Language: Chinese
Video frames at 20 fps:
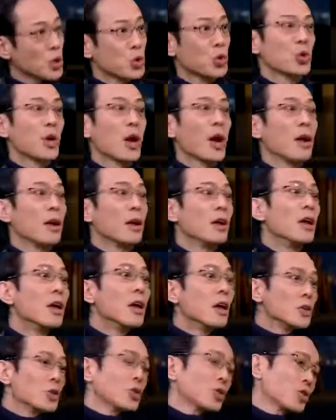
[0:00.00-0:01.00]
就出来了。
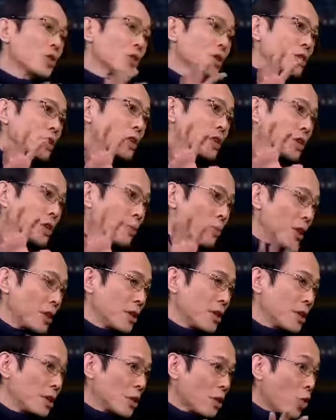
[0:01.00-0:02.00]
所以对于这些
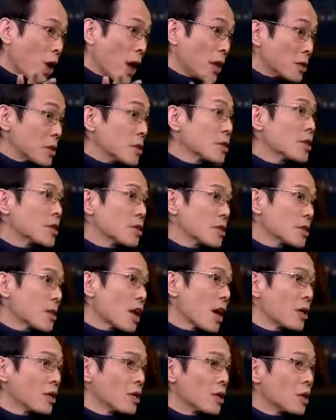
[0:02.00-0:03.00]
媒体的管制也是
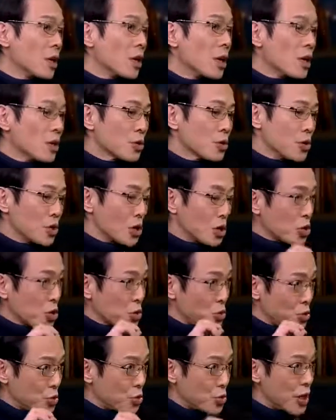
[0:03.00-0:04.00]
这样的。所以有
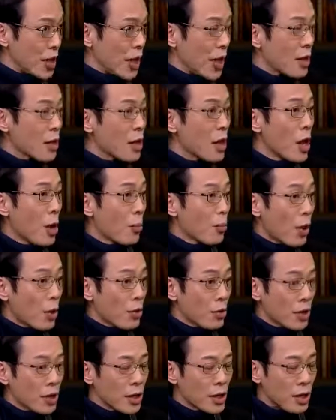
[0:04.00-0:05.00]
些语言，包
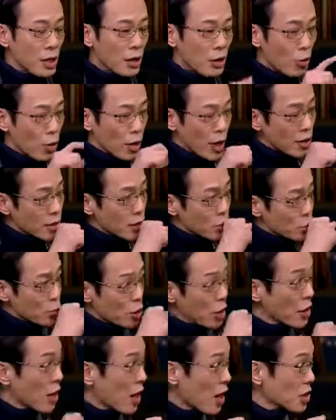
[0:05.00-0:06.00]
括那个我刚才
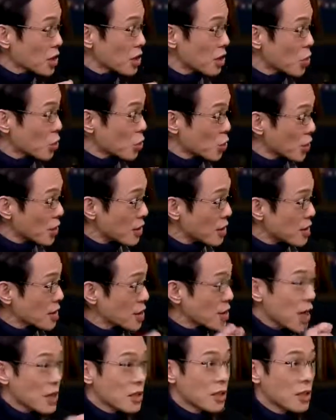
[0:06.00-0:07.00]
说那个二十六岁的人
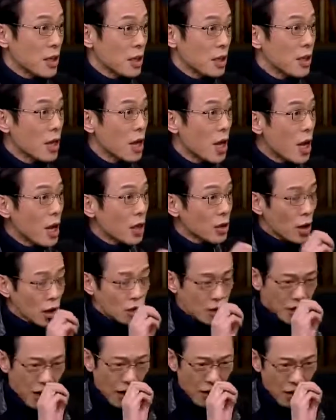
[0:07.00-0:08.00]
杀死人，
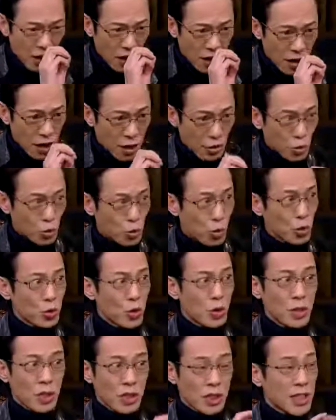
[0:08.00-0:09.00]
他讲了很多
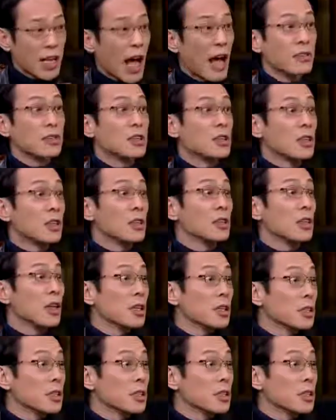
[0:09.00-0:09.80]
这些残疾人的